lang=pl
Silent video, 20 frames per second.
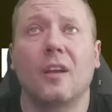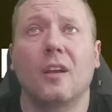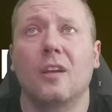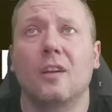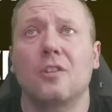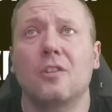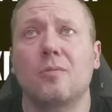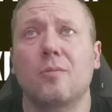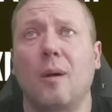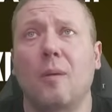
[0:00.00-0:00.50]

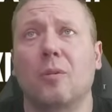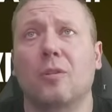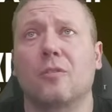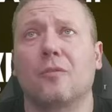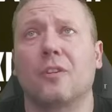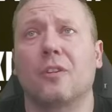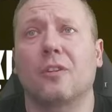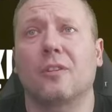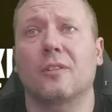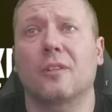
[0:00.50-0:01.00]
słabo to
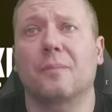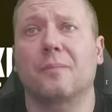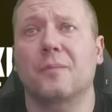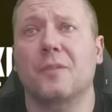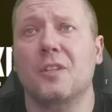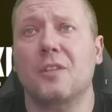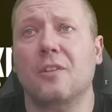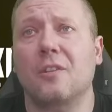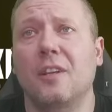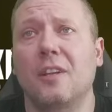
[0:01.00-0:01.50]
wygląda.
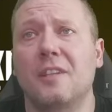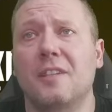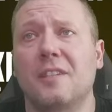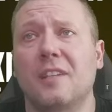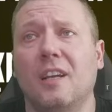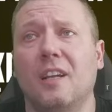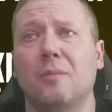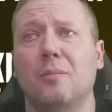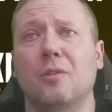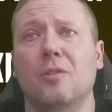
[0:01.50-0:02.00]
Z kolei
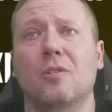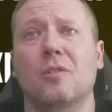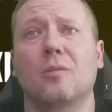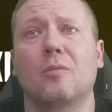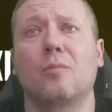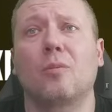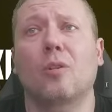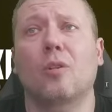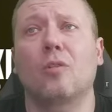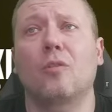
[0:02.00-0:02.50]
Sandbox
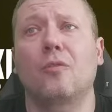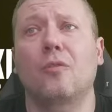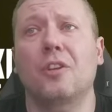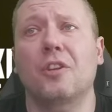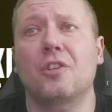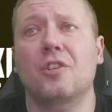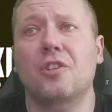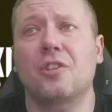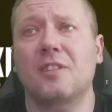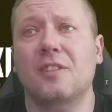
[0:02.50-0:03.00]
odblokowuje
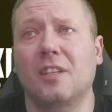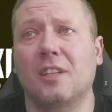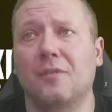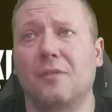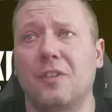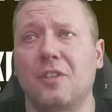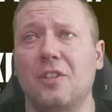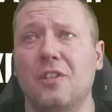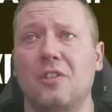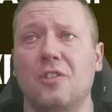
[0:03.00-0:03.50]

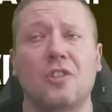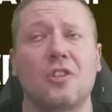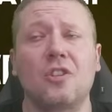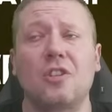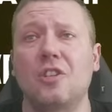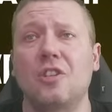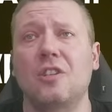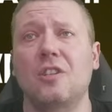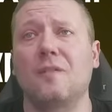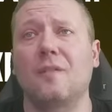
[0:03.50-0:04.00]

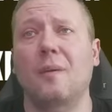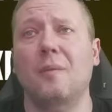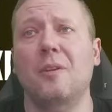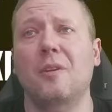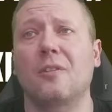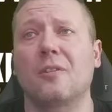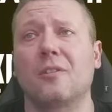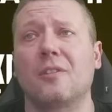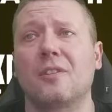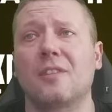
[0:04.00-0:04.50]
332
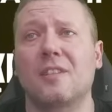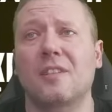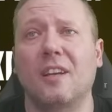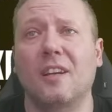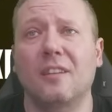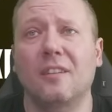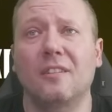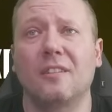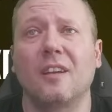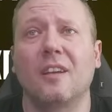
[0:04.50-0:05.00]
miliony
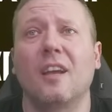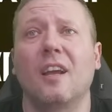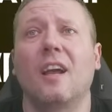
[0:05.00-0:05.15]
sand,